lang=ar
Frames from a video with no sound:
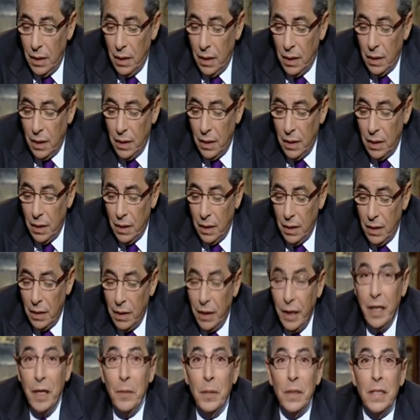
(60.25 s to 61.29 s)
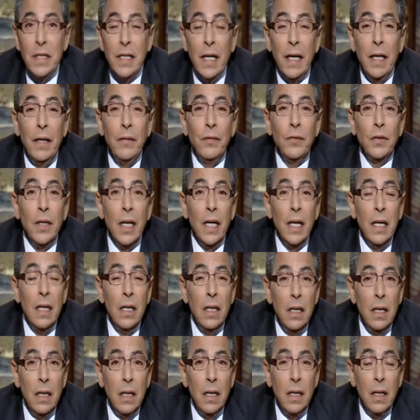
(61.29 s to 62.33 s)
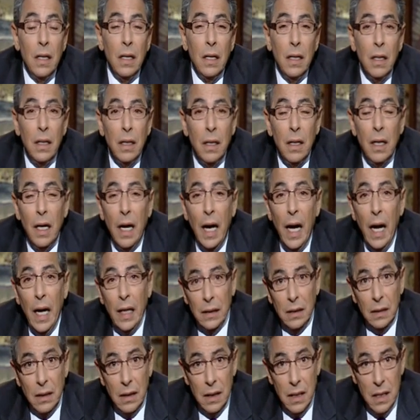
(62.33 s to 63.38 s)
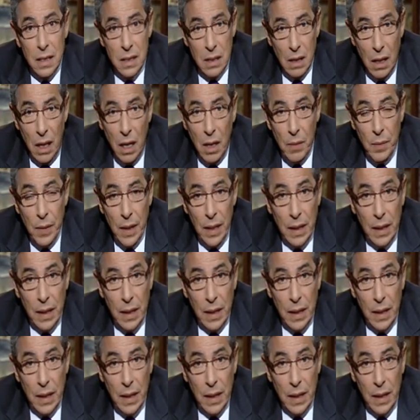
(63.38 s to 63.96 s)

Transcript: آه، لاني بس عرفت ان احد الصحابه